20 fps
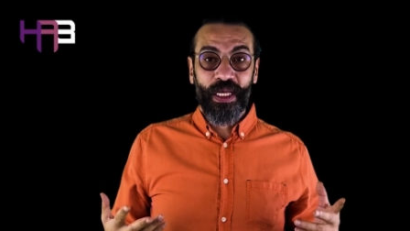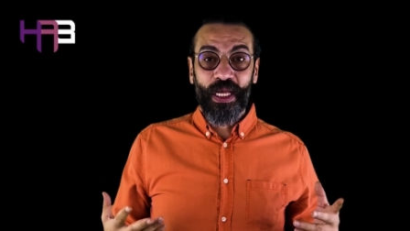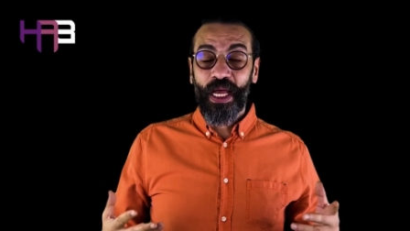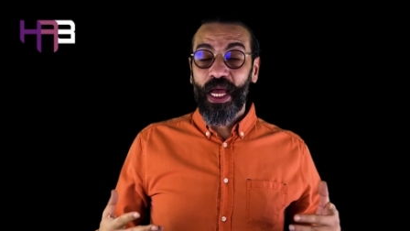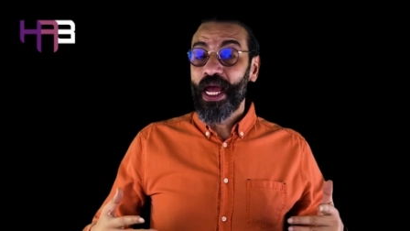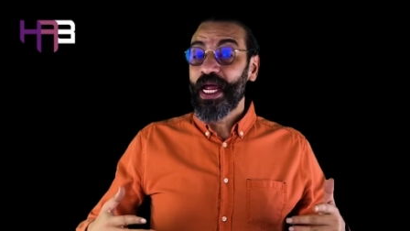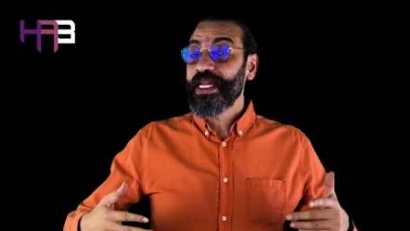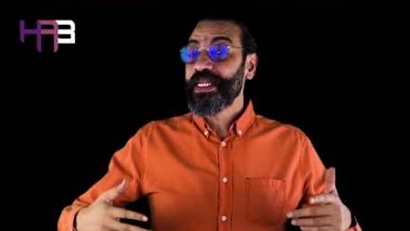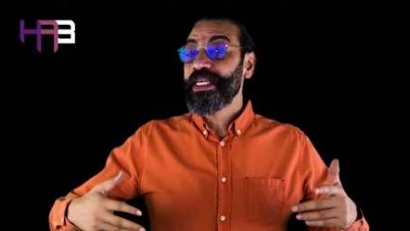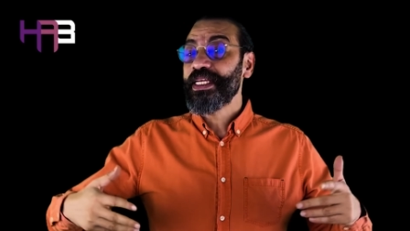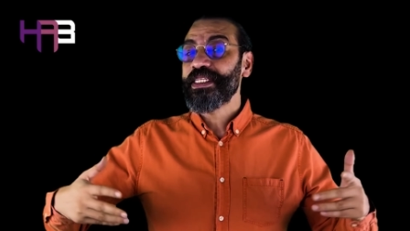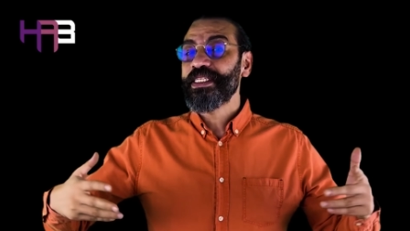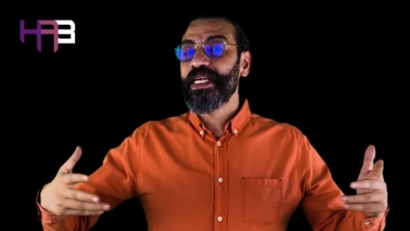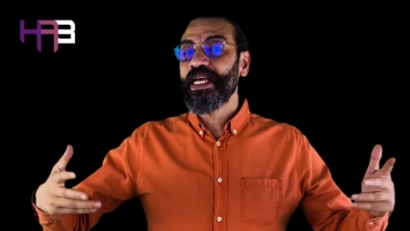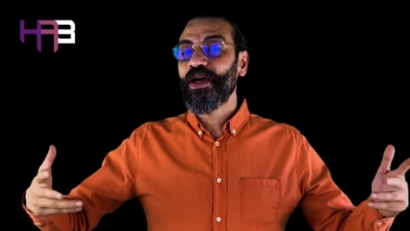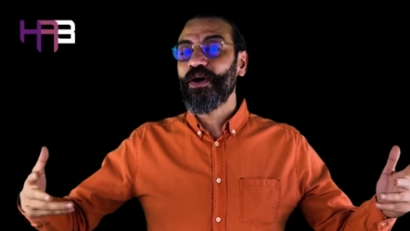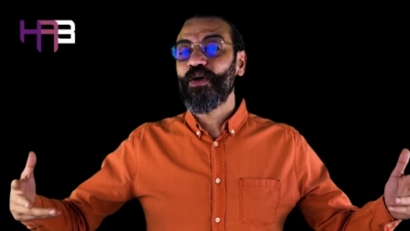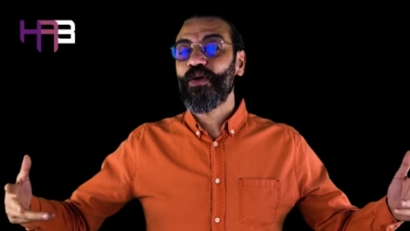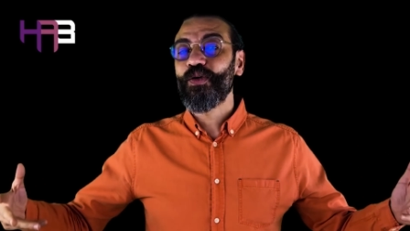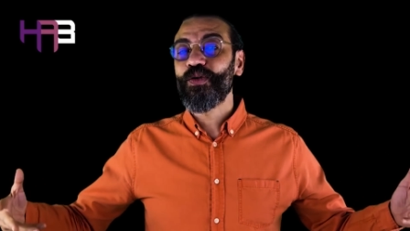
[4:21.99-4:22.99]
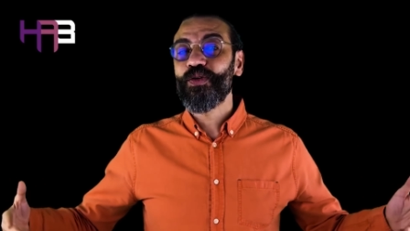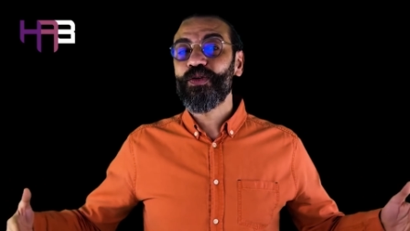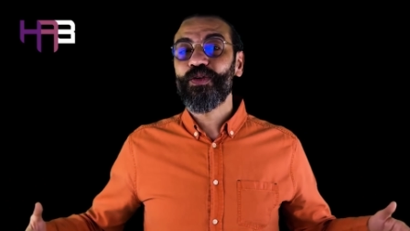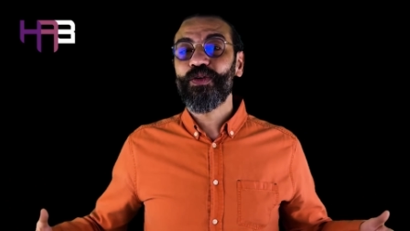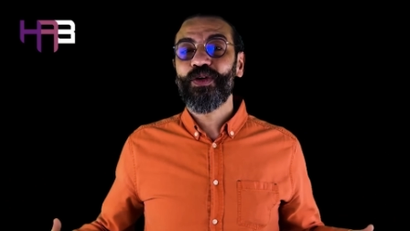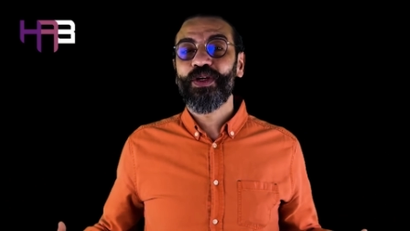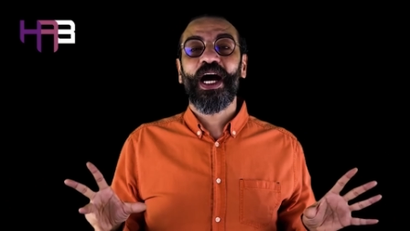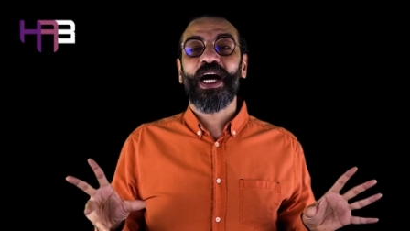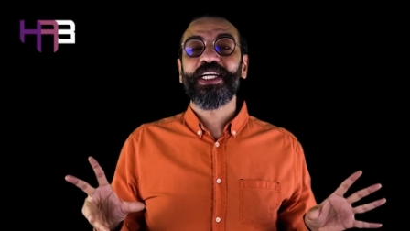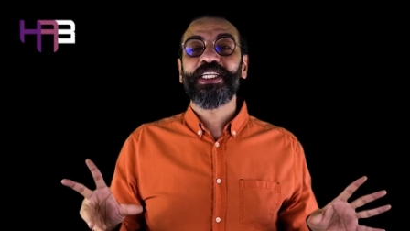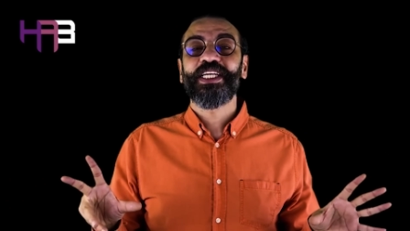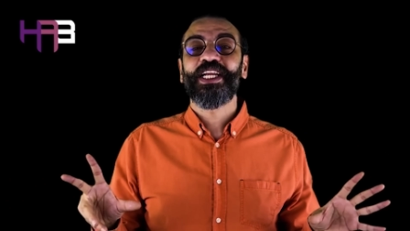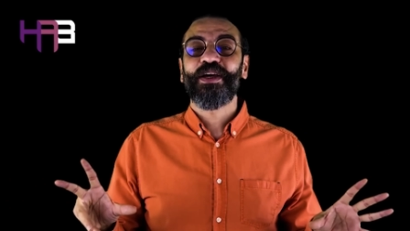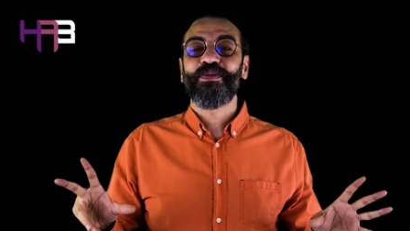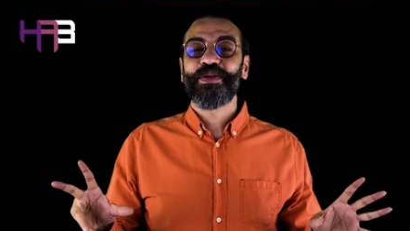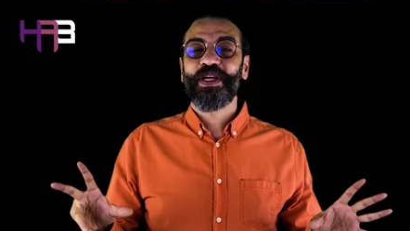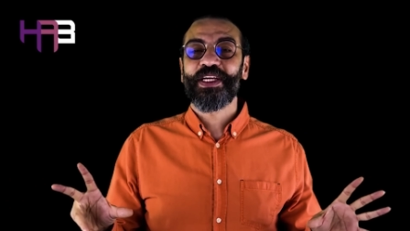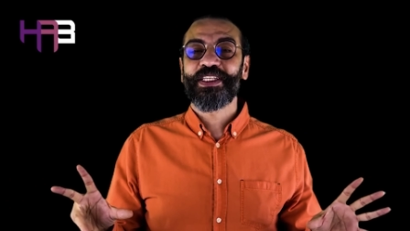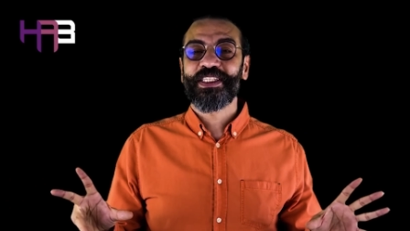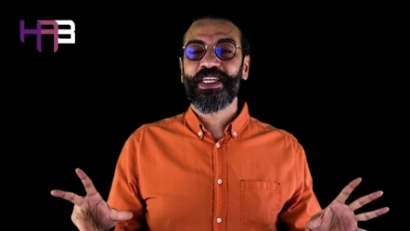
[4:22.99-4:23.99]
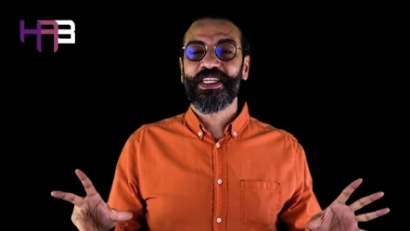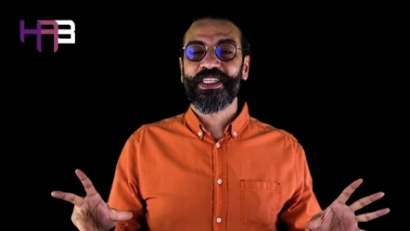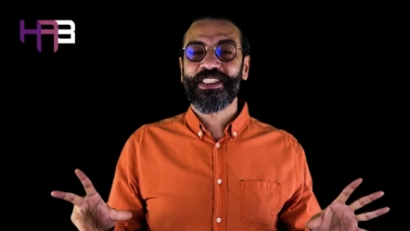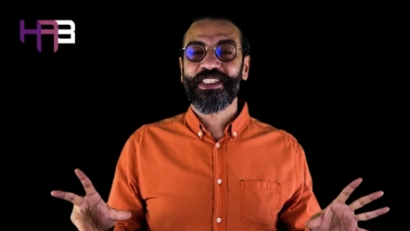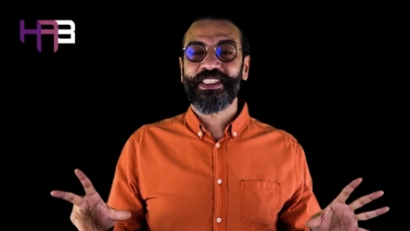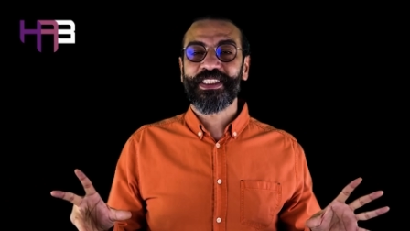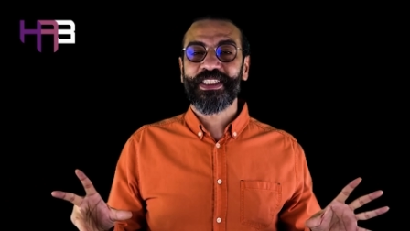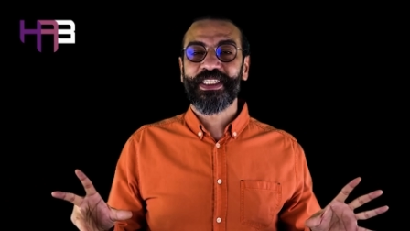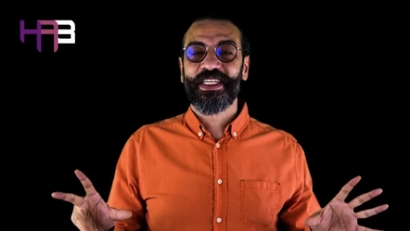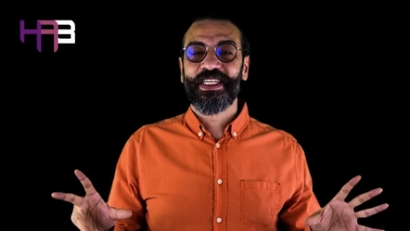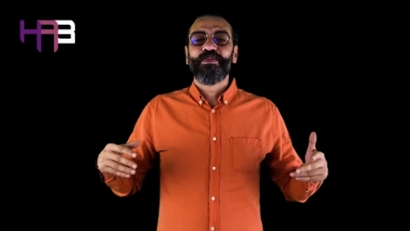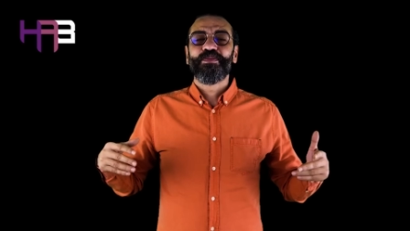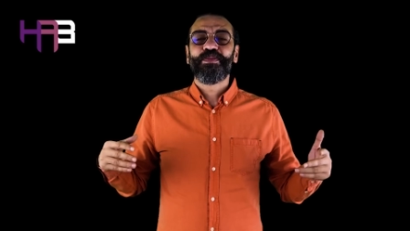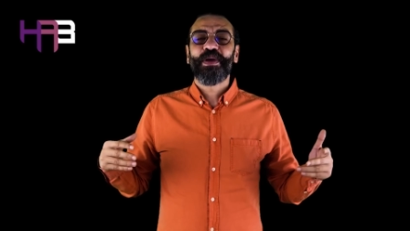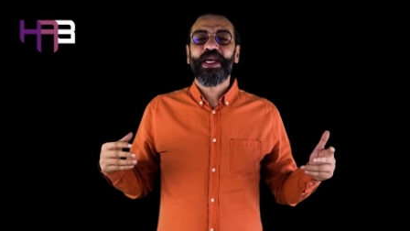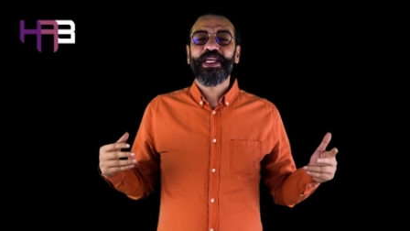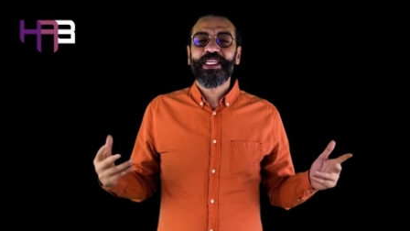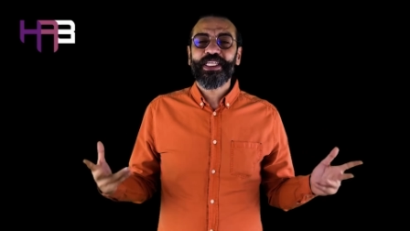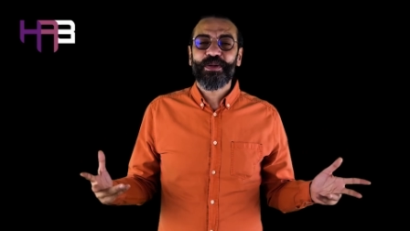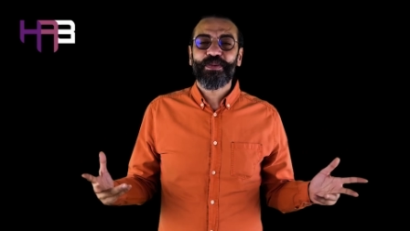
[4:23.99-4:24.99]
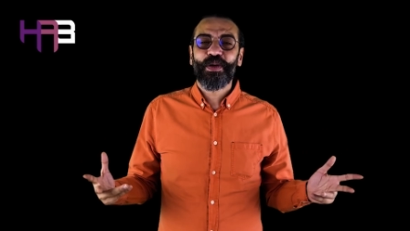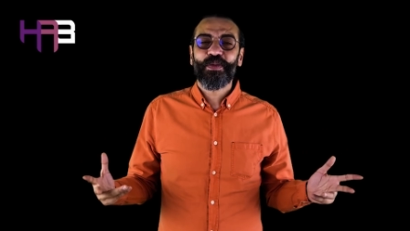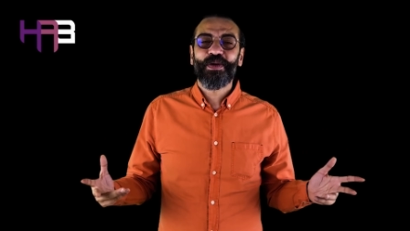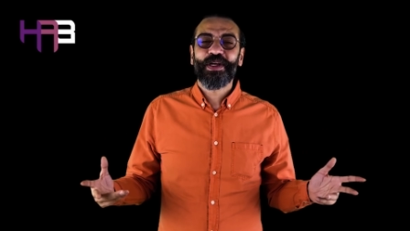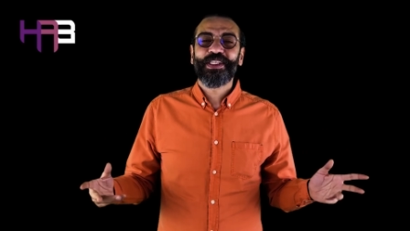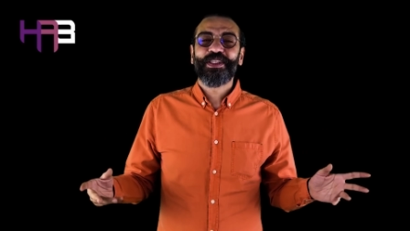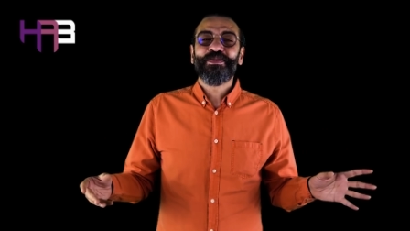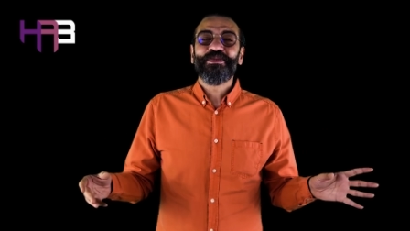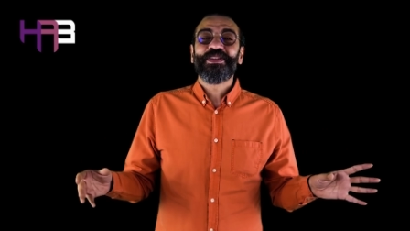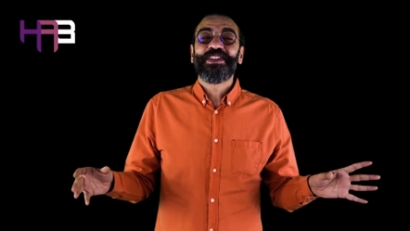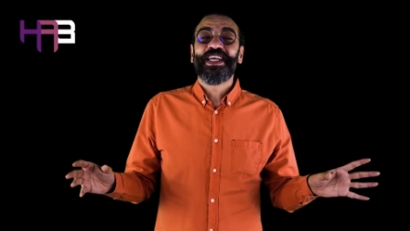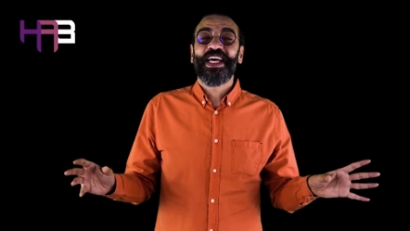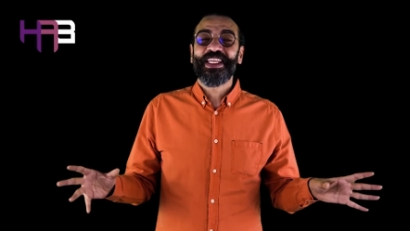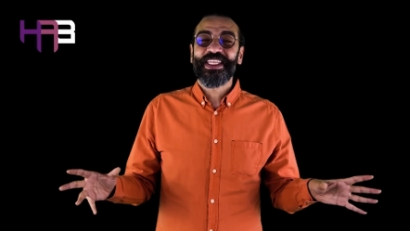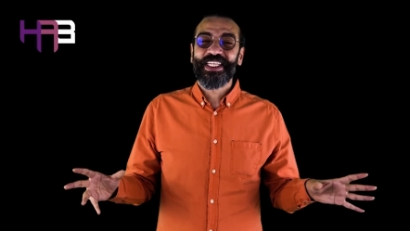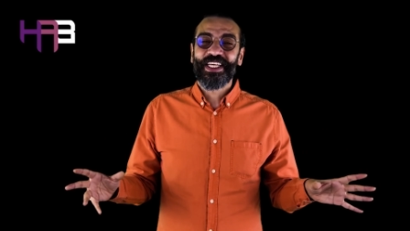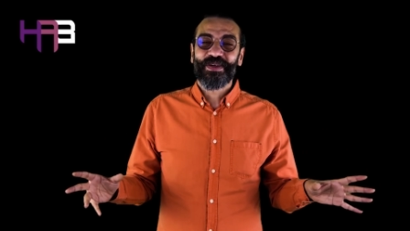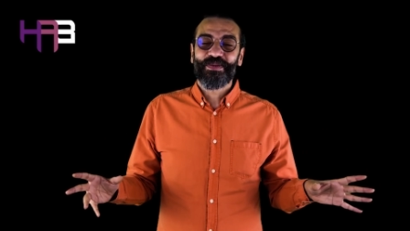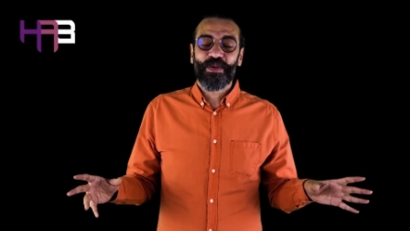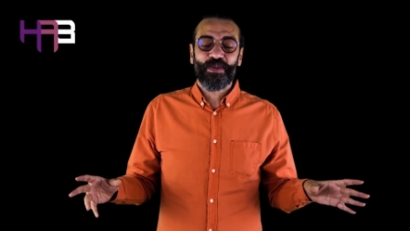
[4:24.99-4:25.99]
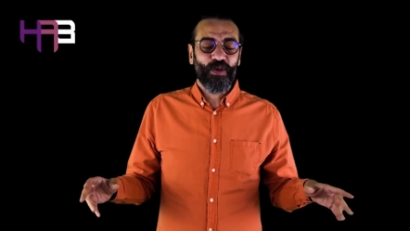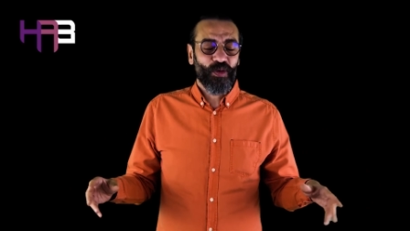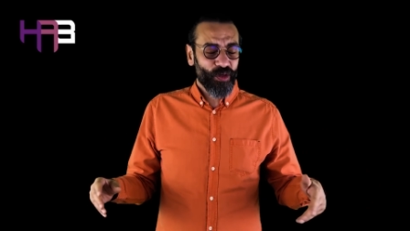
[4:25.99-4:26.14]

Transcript: herkese onu aşılamaya çalışır ben yapamadım sen de yapama.